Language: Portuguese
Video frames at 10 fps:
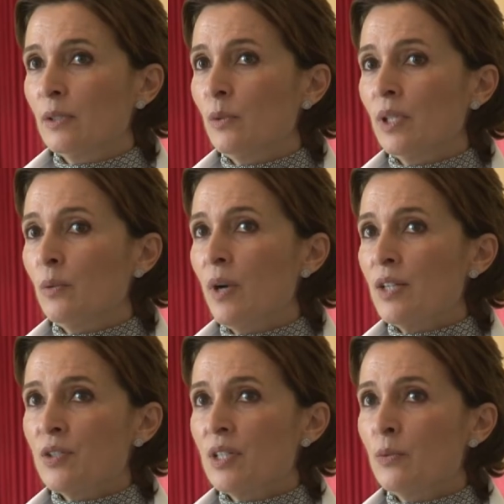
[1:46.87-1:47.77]
então eu
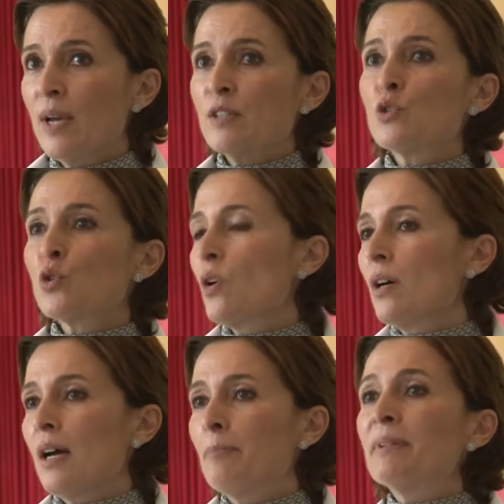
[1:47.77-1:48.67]
acho que não é
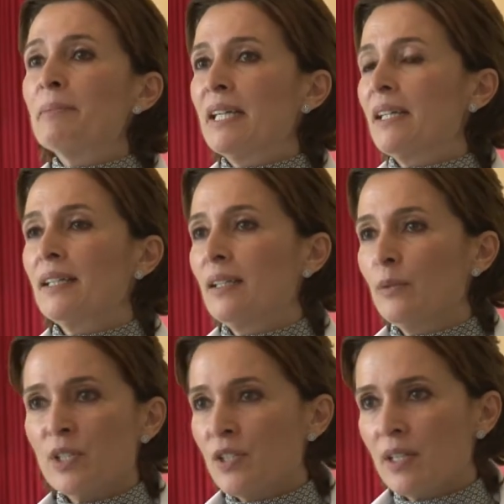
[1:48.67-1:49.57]
só a primeira,
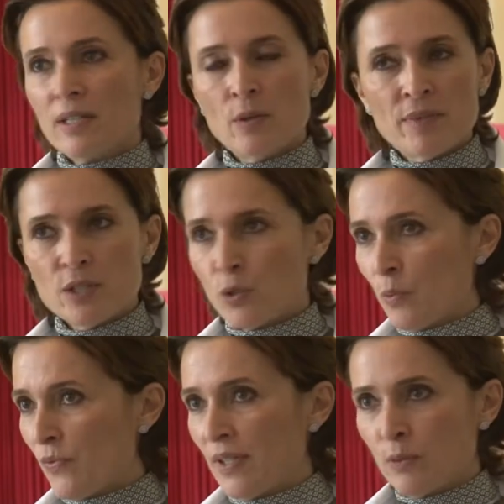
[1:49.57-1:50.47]
não. Acho que é realmente,
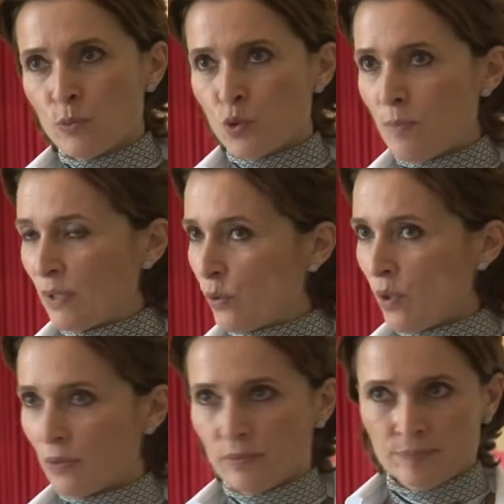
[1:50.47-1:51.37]
como eu falei, um
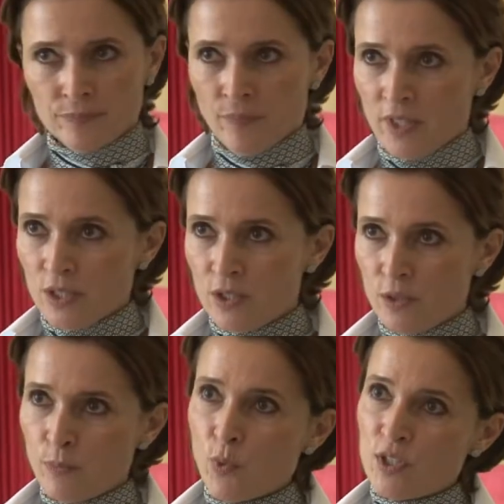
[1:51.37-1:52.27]
somatório
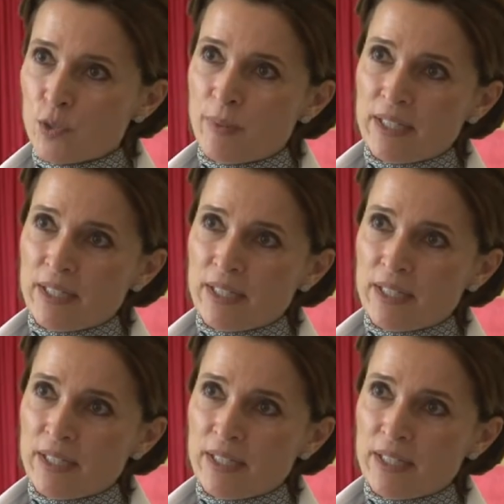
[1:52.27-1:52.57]
de boas